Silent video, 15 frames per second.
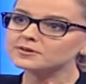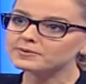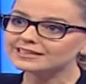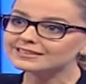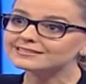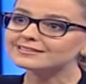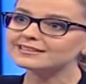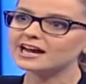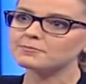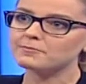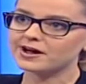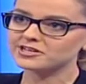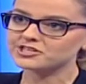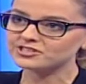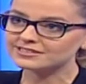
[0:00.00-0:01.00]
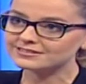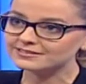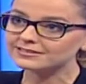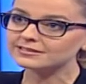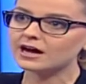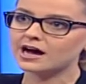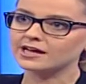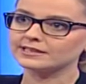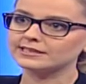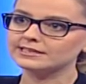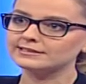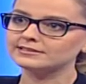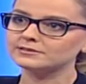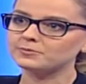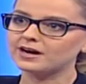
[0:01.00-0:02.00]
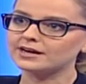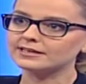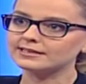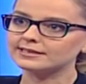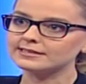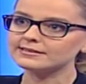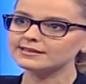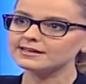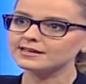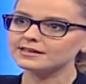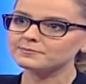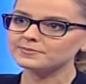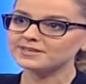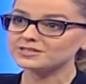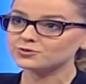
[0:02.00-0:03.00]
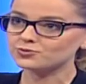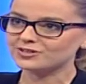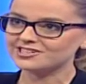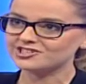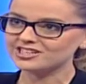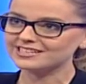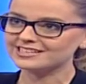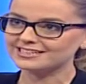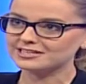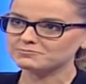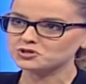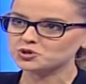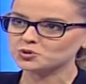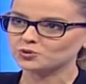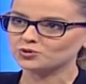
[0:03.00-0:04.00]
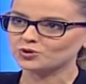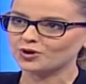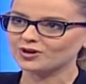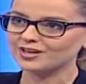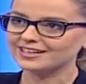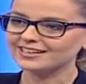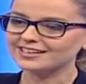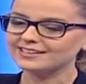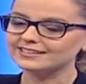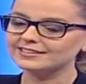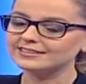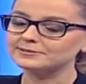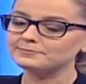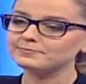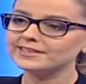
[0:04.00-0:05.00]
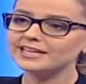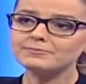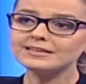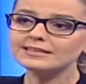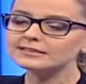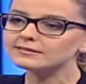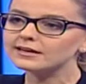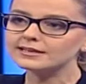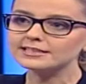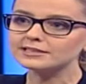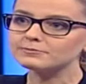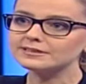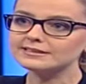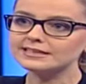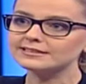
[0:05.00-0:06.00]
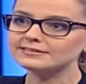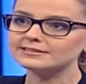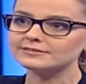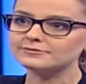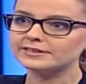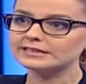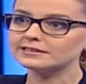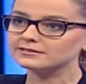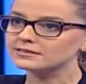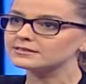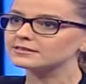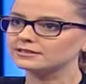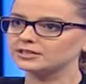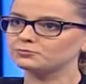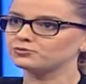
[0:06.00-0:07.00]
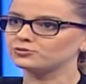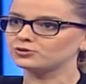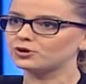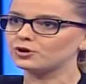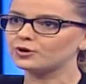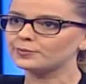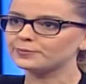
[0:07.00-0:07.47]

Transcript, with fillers: belirtiler başladığı an itibariyle de bir sürece girilmiş oluyor. E, gebelik takibi nedir ve nasıl yapılıyor?